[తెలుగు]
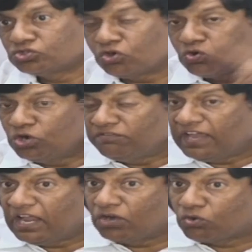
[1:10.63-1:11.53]
సో రెండు
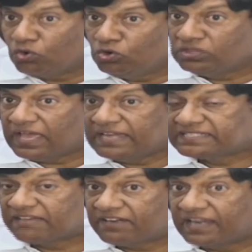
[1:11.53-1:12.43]
వేల రెండు
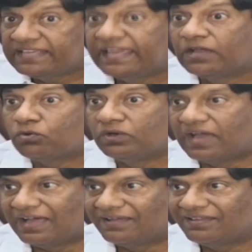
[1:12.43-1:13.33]
దాన్ని సవరణ చేయకుండా